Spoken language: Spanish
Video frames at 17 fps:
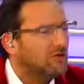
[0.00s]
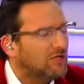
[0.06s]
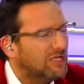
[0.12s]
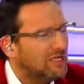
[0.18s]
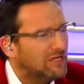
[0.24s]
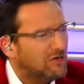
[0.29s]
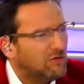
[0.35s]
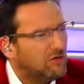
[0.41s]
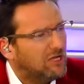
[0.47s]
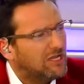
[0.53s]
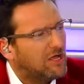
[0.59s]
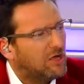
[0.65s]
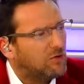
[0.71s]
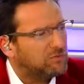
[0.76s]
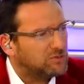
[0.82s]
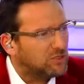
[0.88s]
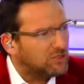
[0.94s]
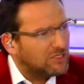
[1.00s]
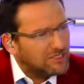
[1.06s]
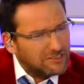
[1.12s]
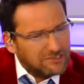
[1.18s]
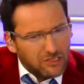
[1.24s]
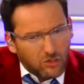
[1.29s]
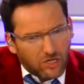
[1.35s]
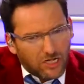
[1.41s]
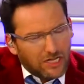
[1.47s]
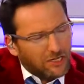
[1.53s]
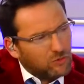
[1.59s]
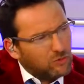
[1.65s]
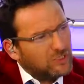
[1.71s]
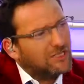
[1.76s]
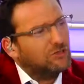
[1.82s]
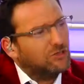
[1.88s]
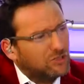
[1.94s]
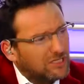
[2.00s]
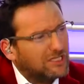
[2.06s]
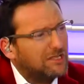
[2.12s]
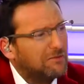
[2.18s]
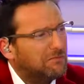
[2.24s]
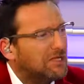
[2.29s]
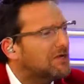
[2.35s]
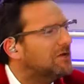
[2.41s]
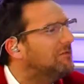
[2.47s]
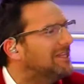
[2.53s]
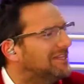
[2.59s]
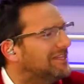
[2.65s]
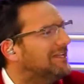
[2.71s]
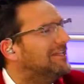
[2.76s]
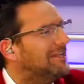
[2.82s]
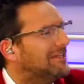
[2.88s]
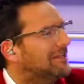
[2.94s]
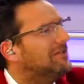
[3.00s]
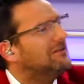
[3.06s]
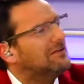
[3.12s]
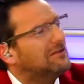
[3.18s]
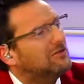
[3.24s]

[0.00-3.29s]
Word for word: de, lo de la opción? en esa hoja de ruta no está también como alternativa?